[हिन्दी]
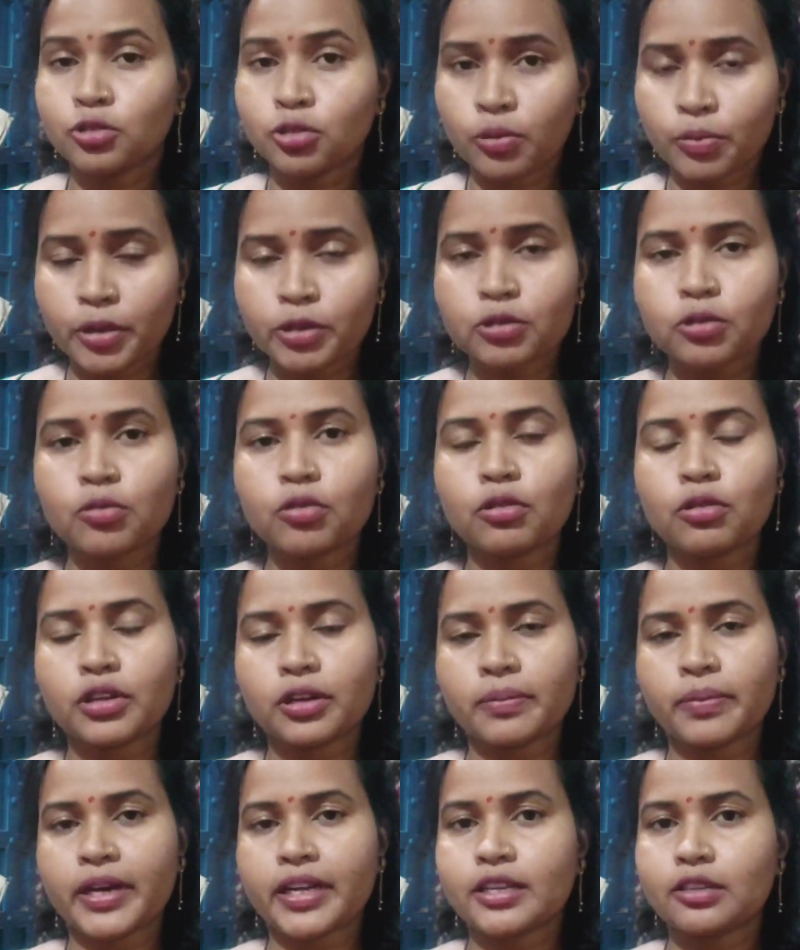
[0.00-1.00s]
जो मैं तुम लोगों
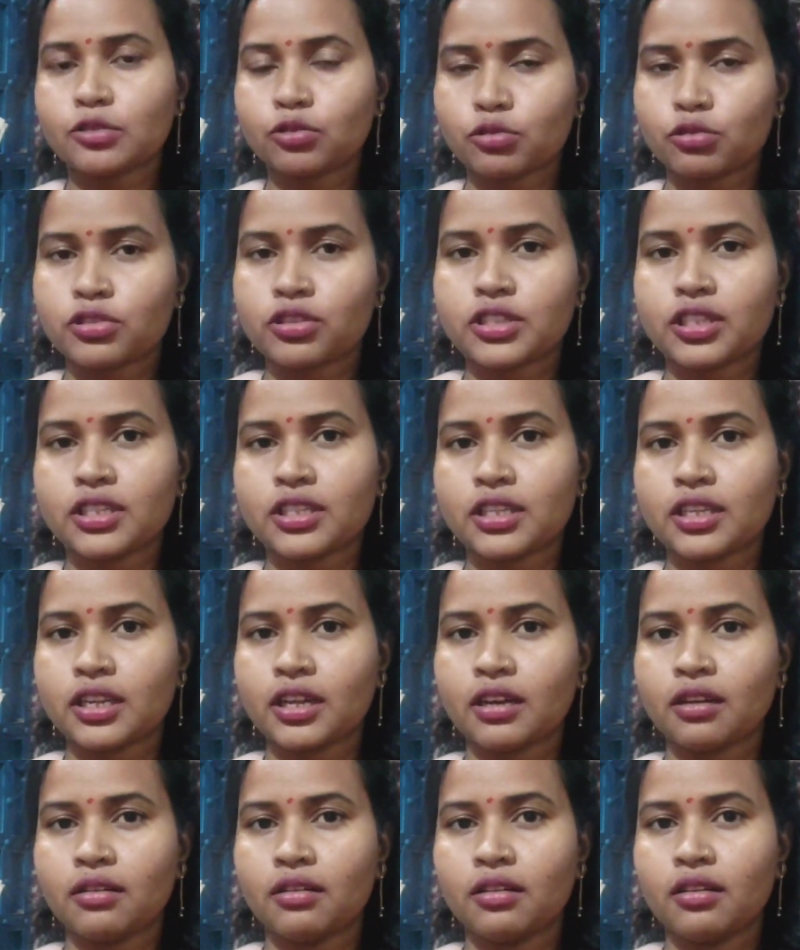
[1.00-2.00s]
के बारे सोचती थी
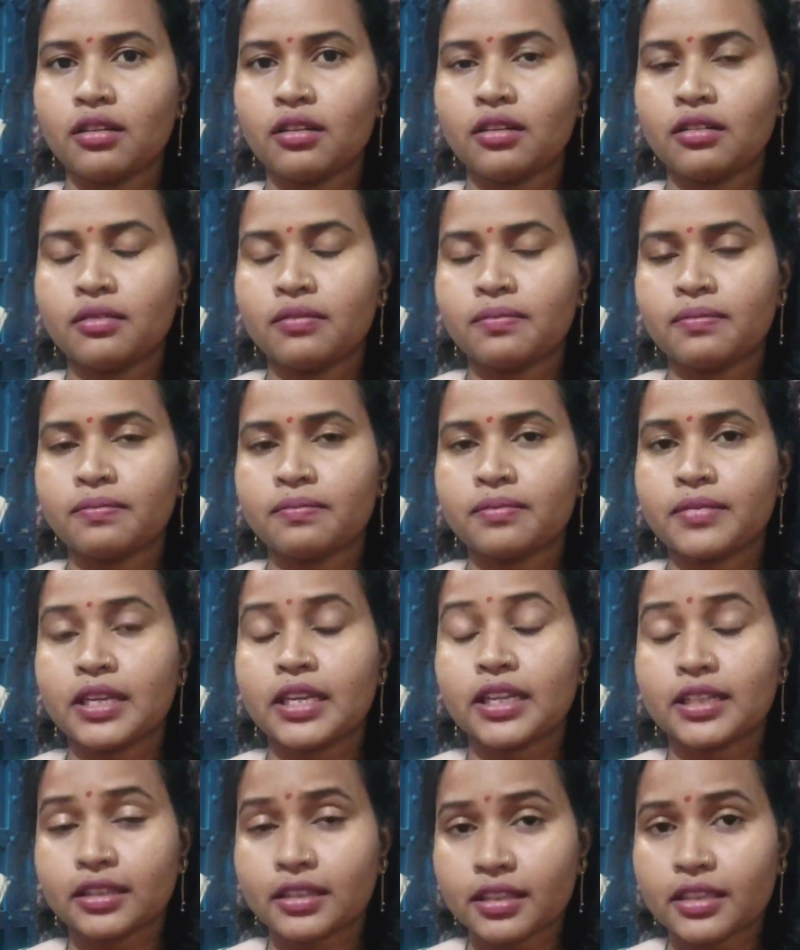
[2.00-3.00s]
ना
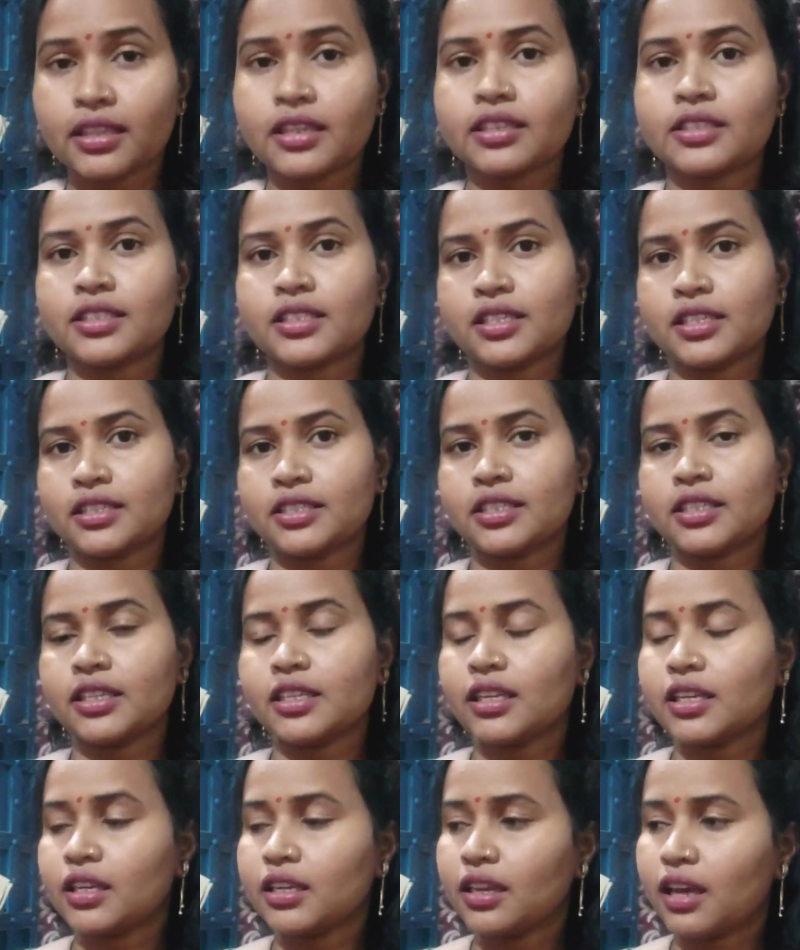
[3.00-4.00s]
इतनी अच्छी अच्छी
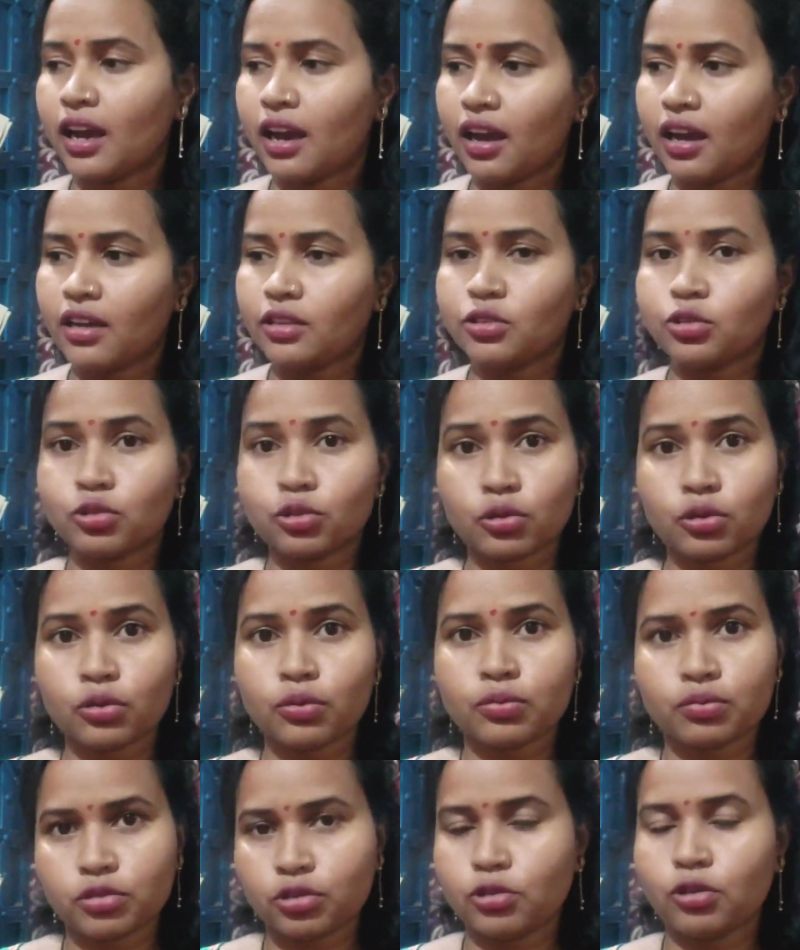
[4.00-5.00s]
कि हाँ जो
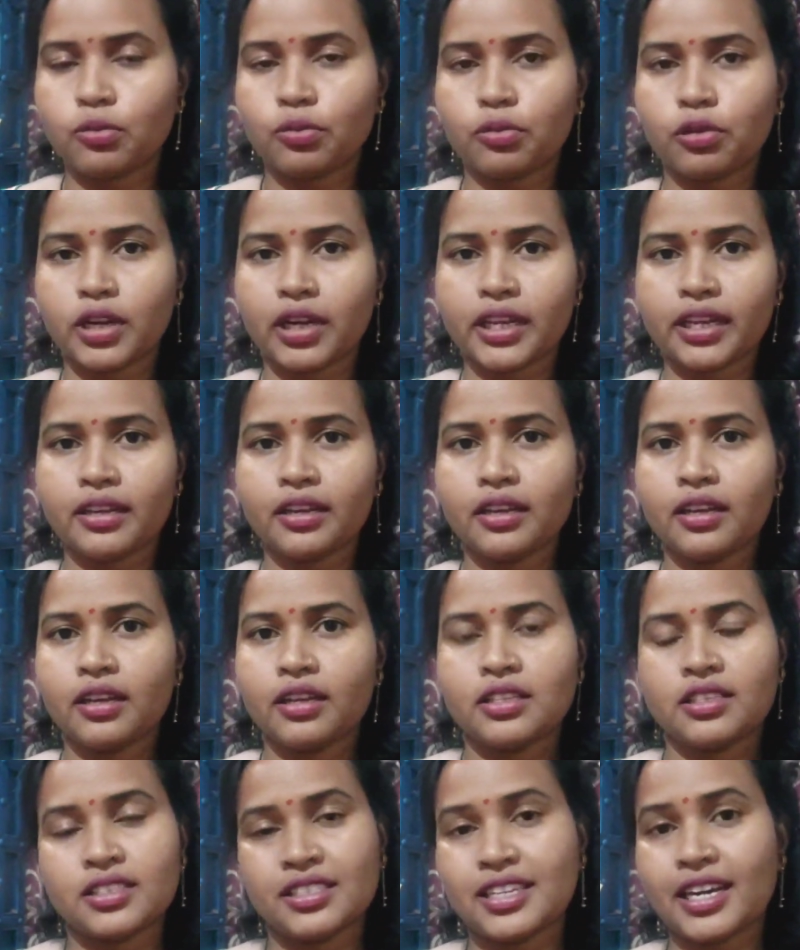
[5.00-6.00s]
जो बोले
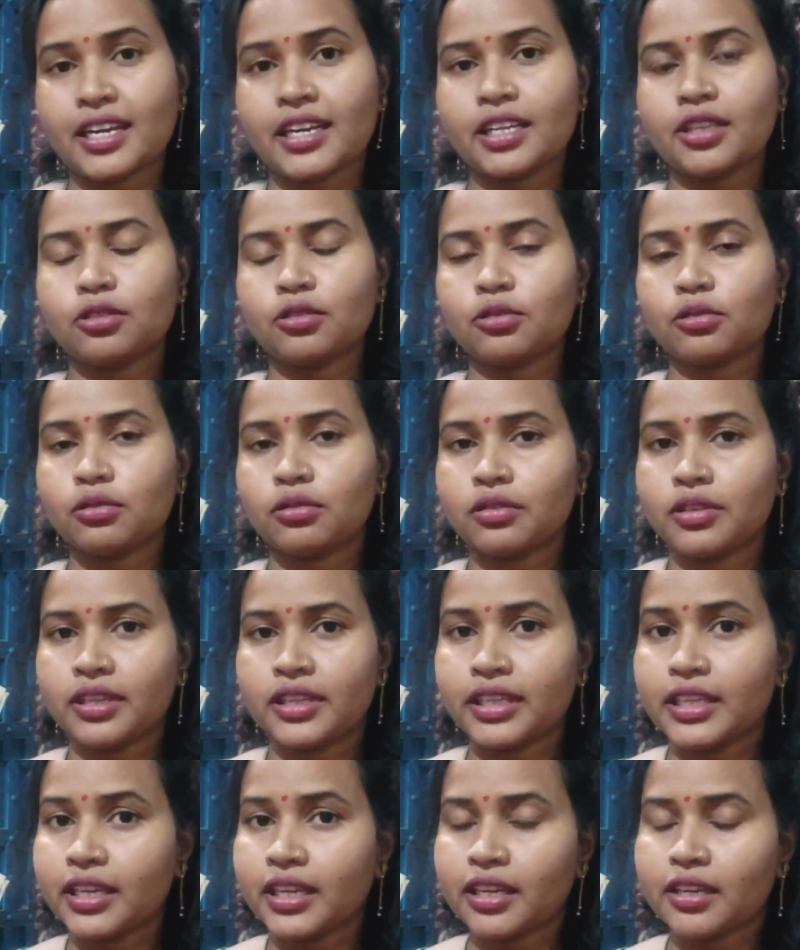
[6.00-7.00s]
जाने दो
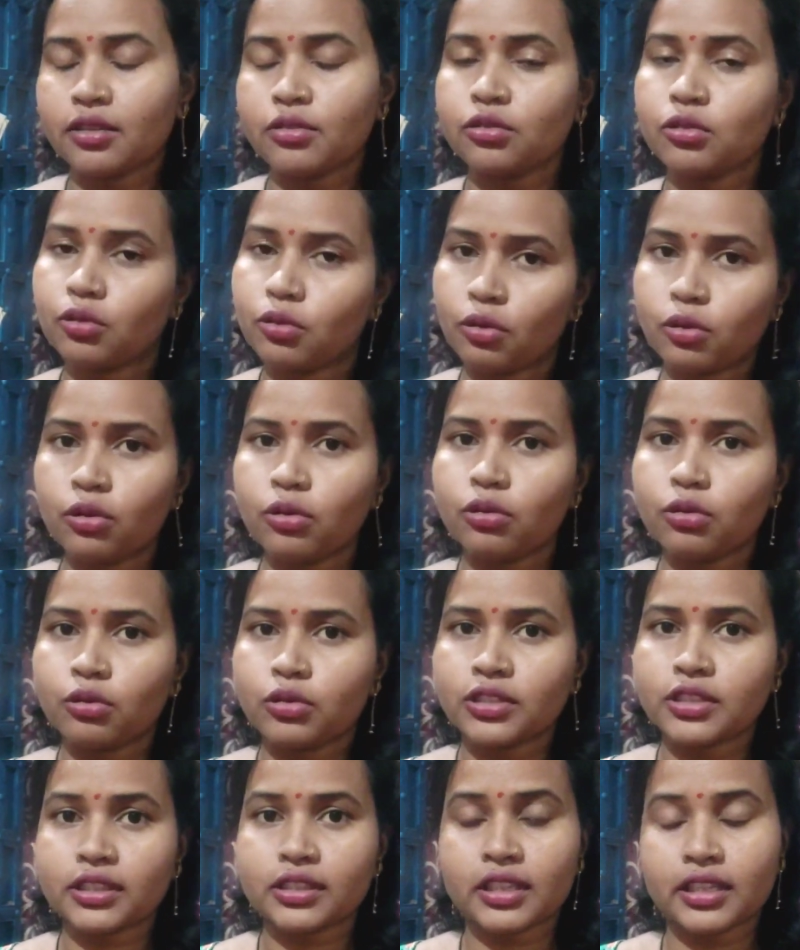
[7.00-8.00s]
ये वो लोग
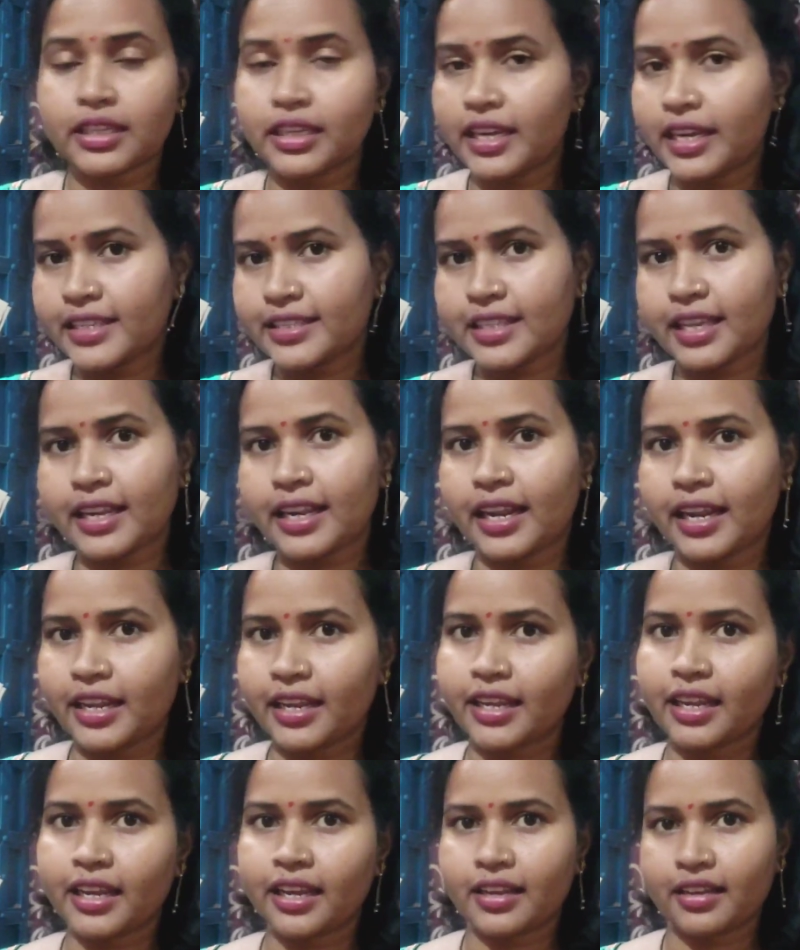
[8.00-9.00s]
हो सकते ये ऐसा
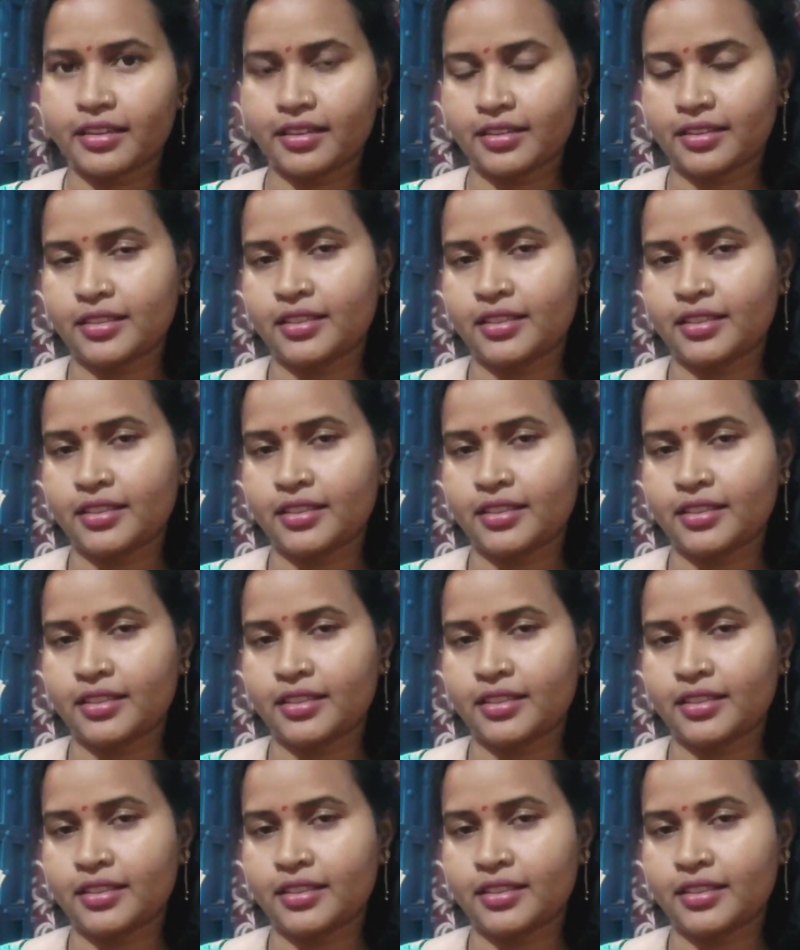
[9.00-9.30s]
नहीं है